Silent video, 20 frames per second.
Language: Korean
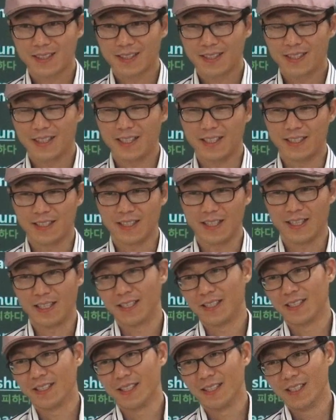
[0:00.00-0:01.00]
그래, 안
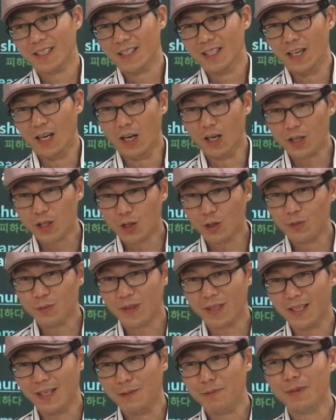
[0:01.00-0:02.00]
그래?
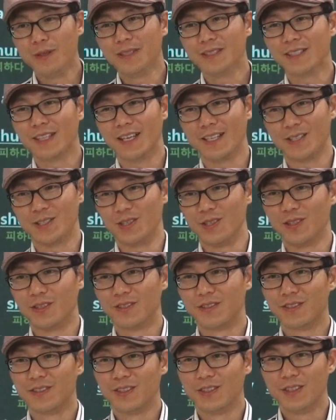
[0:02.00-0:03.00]
어려움의 일병이겠죠.
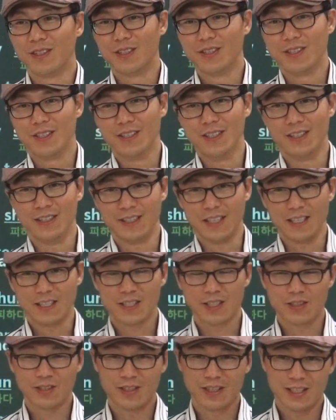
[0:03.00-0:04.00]
어,
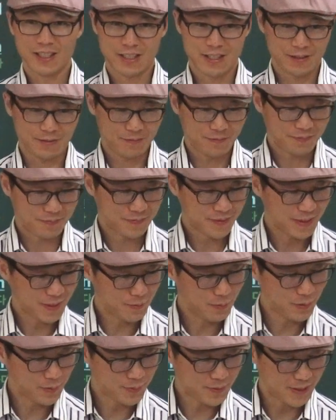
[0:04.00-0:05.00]
내셔널리즘. 자,
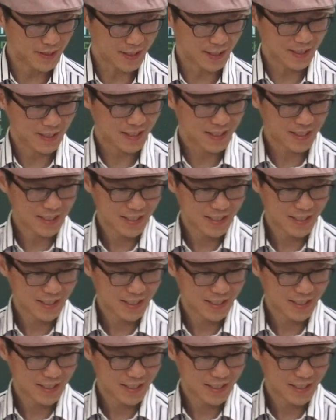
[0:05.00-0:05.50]
봅시다.